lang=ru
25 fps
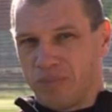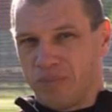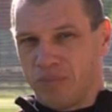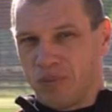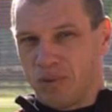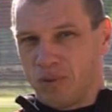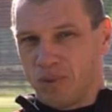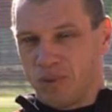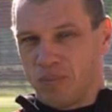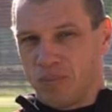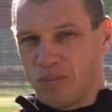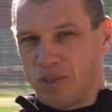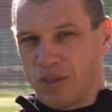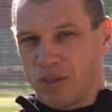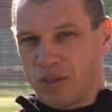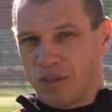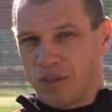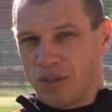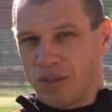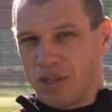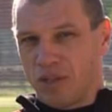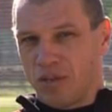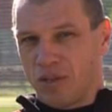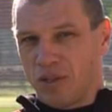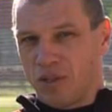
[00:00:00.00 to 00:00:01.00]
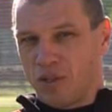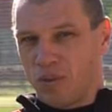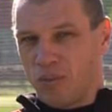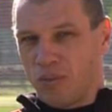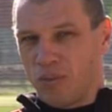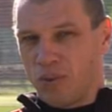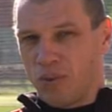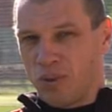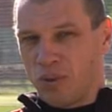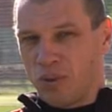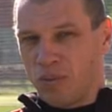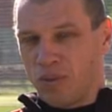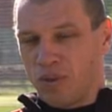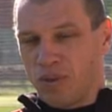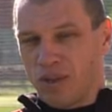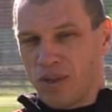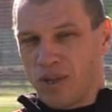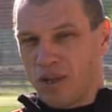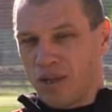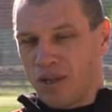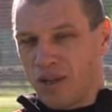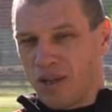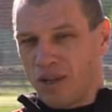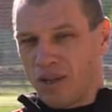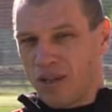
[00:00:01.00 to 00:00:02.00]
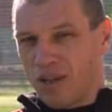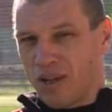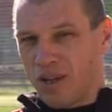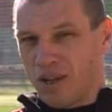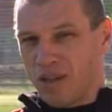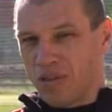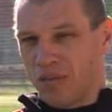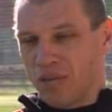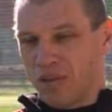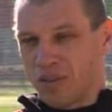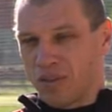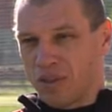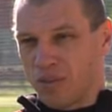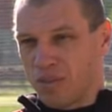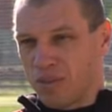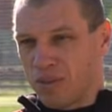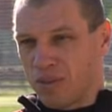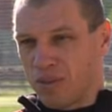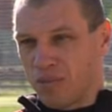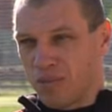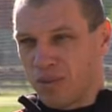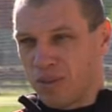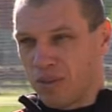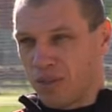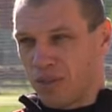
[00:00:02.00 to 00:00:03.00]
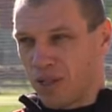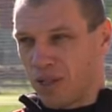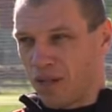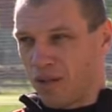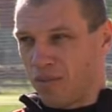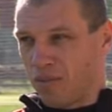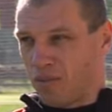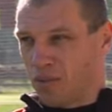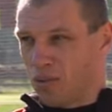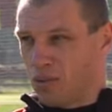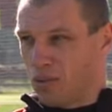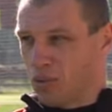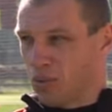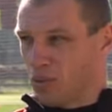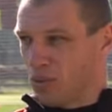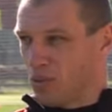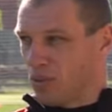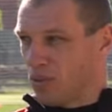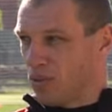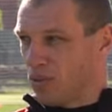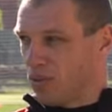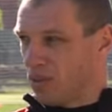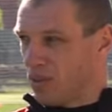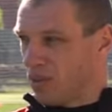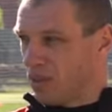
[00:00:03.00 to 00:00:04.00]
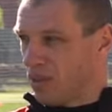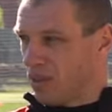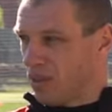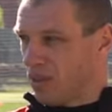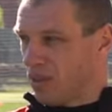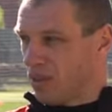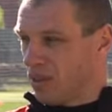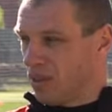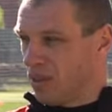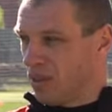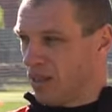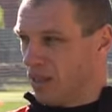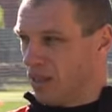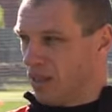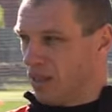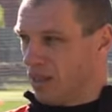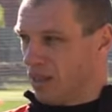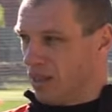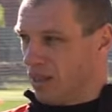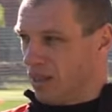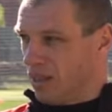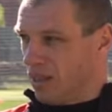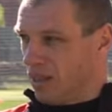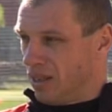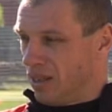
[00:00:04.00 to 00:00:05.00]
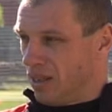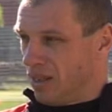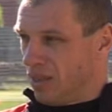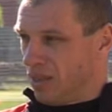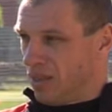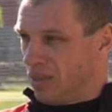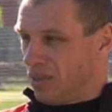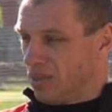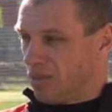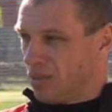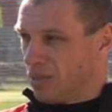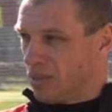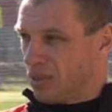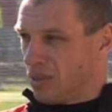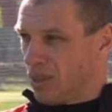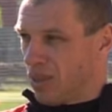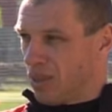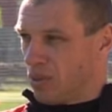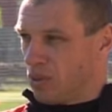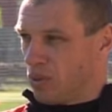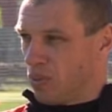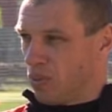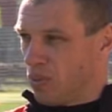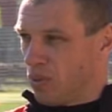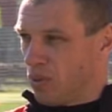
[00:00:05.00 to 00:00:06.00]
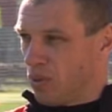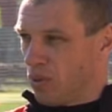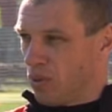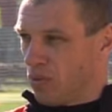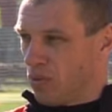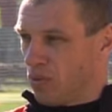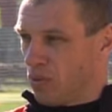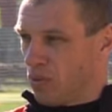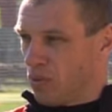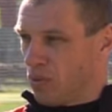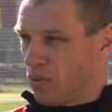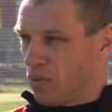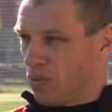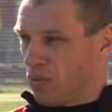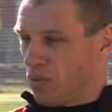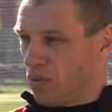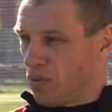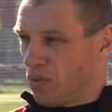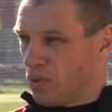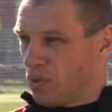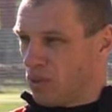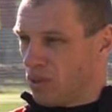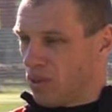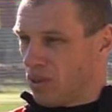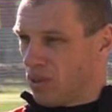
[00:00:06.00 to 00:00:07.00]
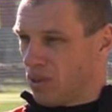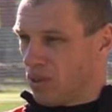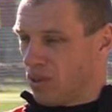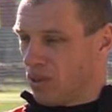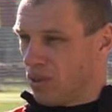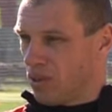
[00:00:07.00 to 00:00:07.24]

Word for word: то есть мы даже становились чемпионами, да, и не радовались там, если мы сыграли в ничью, вот э, мы стали чемпионами в каком 90 э,